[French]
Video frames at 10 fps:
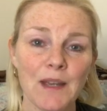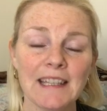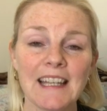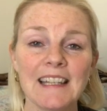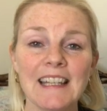
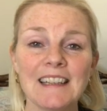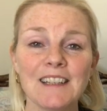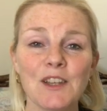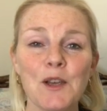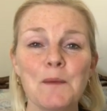Internet,
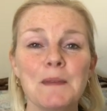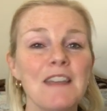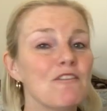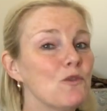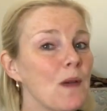
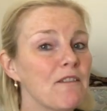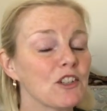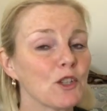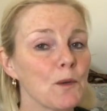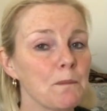bienvenue à
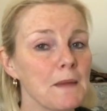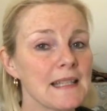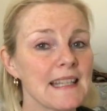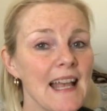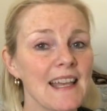votre
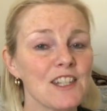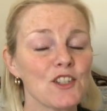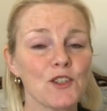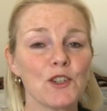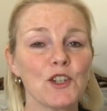
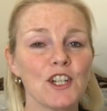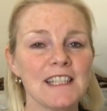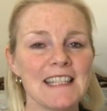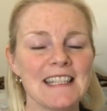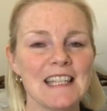message
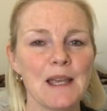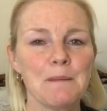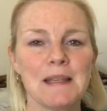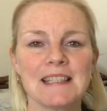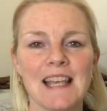quotidien,
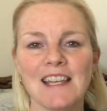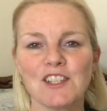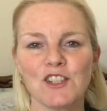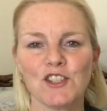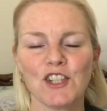
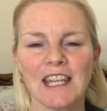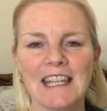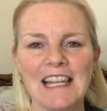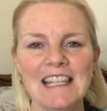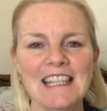message que je
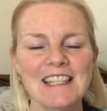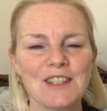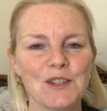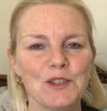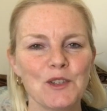canalise
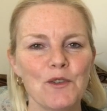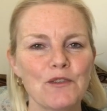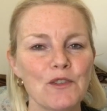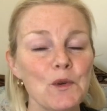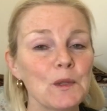de
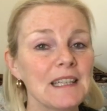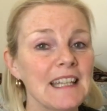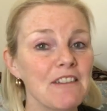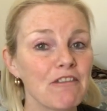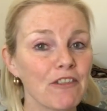vos
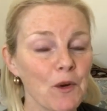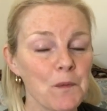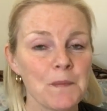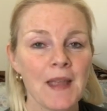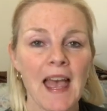défunts.
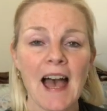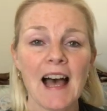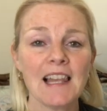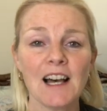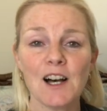
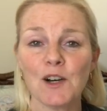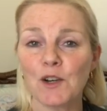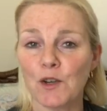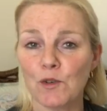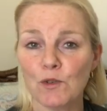
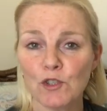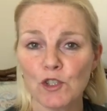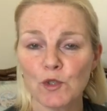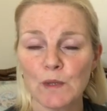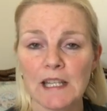Alors,
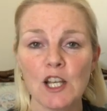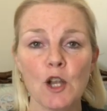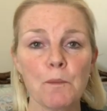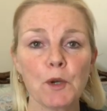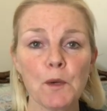aujourd'hui,
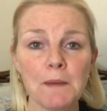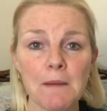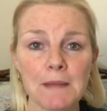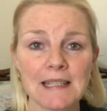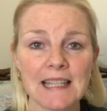le premier
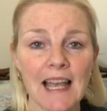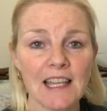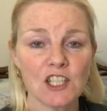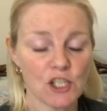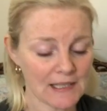
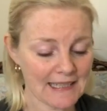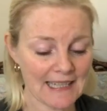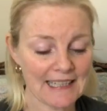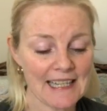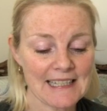message
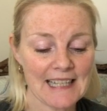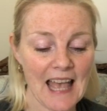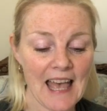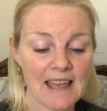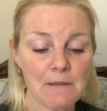s'adresse
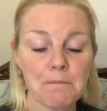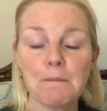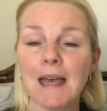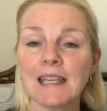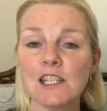à
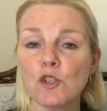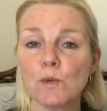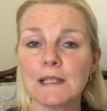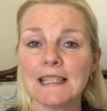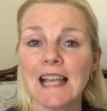
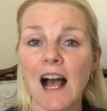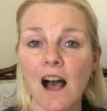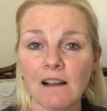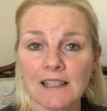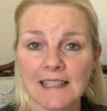Marie-Josée
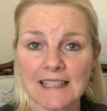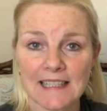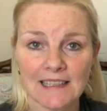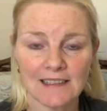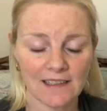Anquetil